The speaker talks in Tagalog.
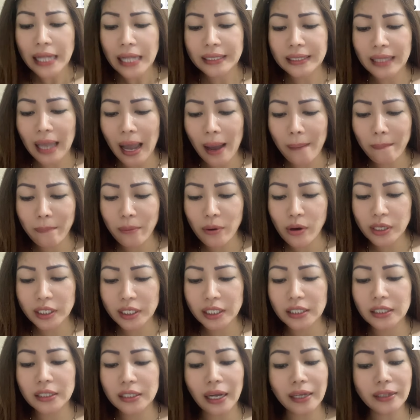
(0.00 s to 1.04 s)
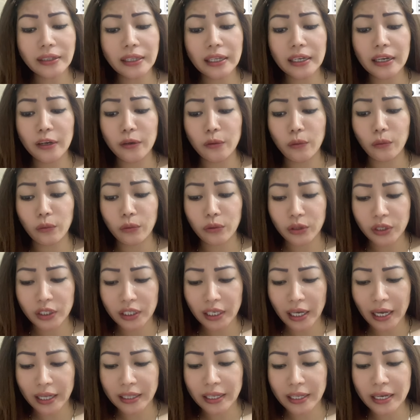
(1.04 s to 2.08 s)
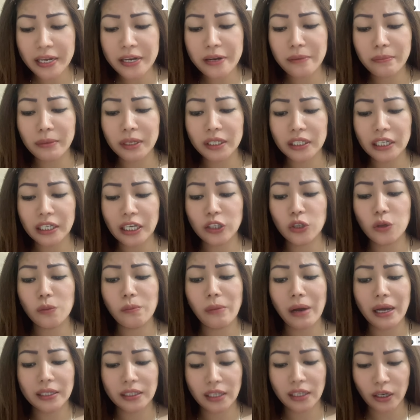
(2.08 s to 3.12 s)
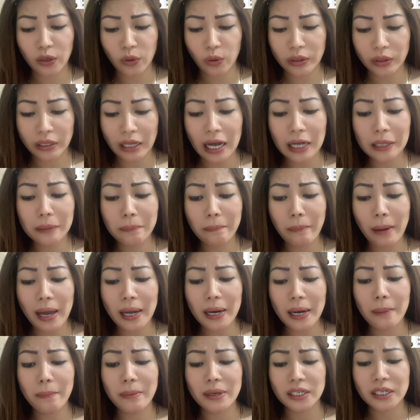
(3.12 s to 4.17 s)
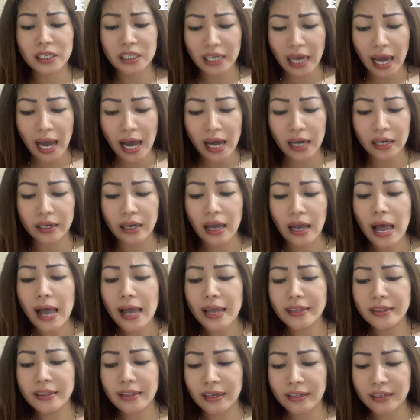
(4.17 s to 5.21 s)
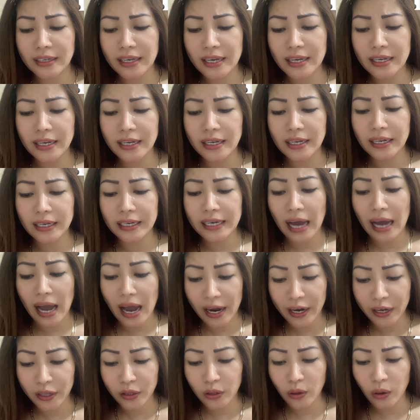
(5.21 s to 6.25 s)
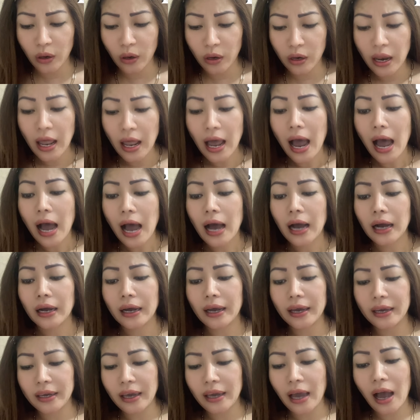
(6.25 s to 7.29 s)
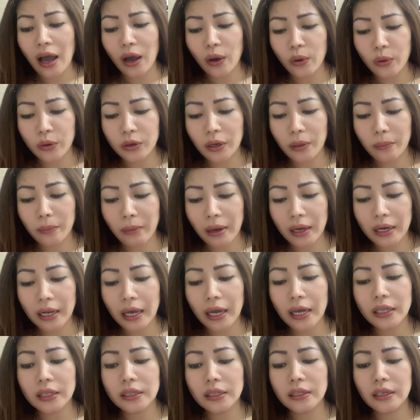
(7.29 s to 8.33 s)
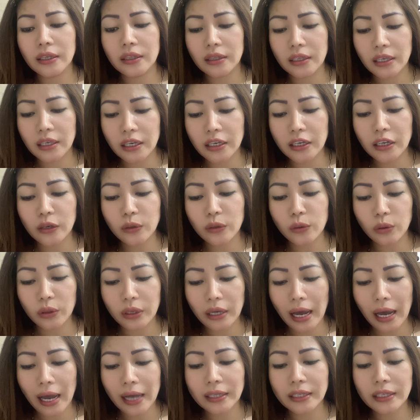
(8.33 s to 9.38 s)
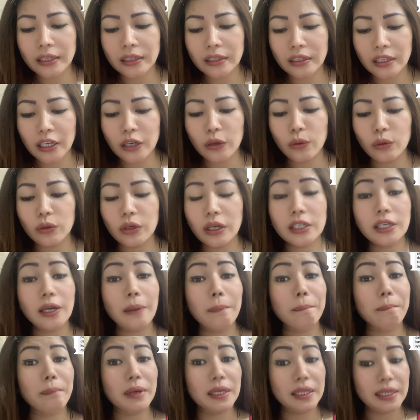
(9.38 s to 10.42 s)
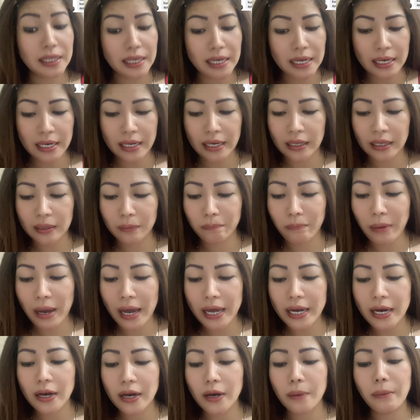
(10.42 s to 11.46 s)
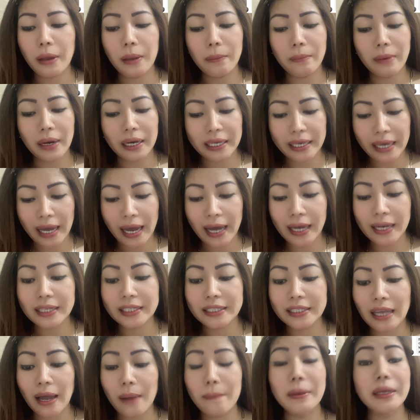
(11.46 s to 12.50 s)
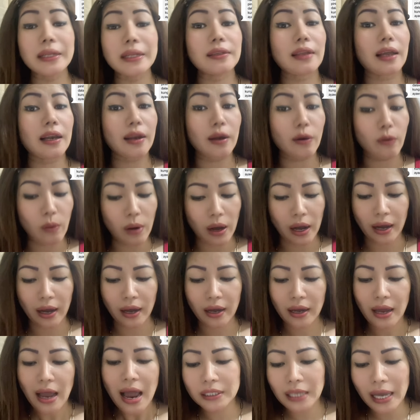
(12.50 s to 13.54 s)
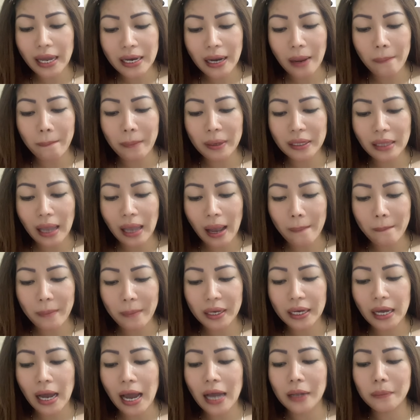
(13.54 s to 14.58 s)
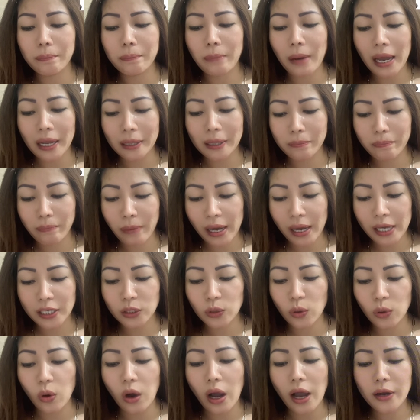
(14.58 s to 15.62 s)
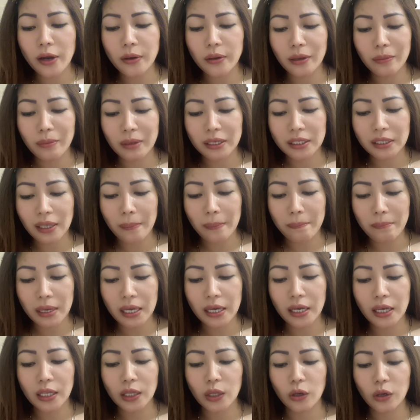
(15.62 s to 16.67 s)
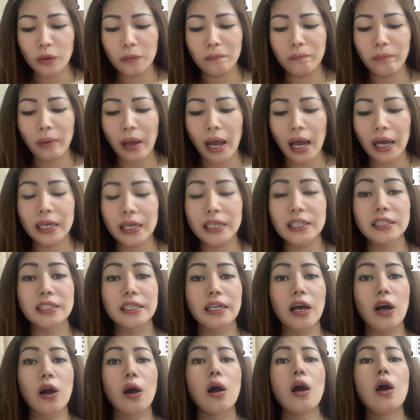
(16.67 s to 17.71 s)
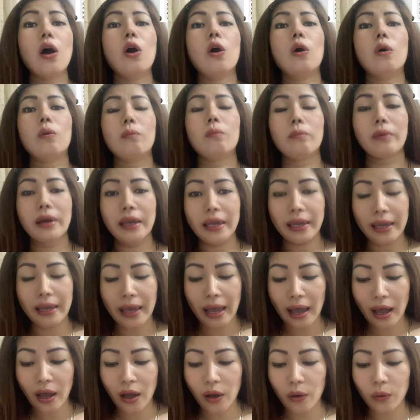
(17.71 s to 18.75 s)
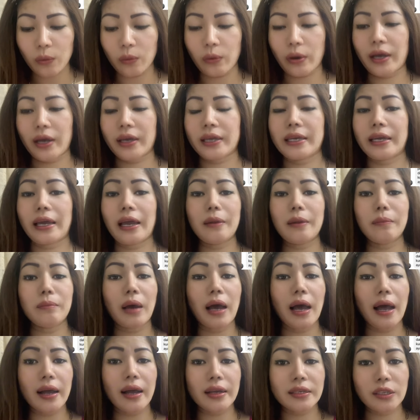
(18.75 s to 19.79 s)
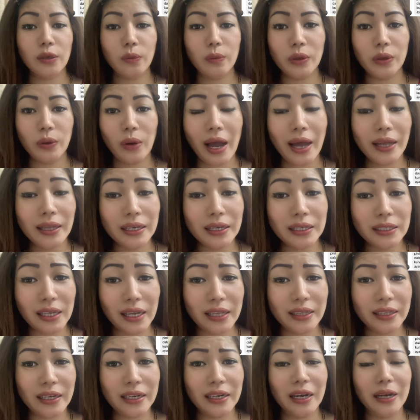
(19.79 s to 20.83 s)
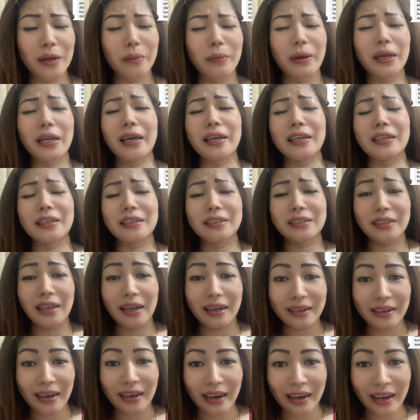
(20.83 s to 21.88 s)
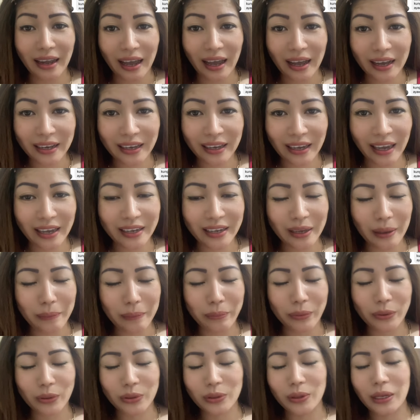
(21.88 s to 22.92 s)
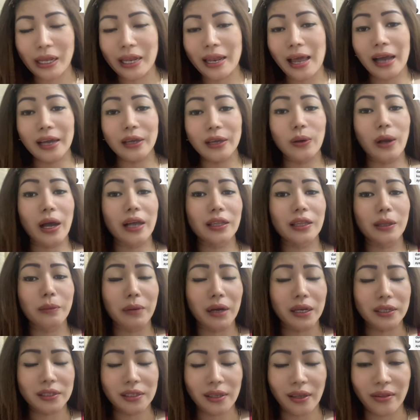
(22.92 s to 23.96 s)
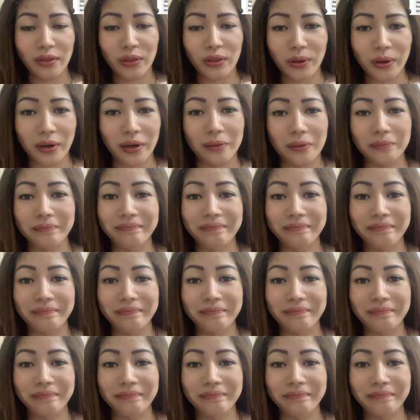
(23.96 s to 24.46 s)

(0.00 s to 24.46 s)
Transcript: Tapos, nang tinanong ko siya, di naman siya sumasagot at para ba siyang nanginginig idol, kaya ako naman ay tinigil ko na at hindi ko na siya pininit para na may mangyari sa aming dalawa. Sana pa topic at pa-advise kung ano ibig sabihin nun bakit siya Mayaw. Ayan, mga kasabi. Yung ating sender na naman ay isang lalaki. Ayan, puro lalaki yung ating mga sender.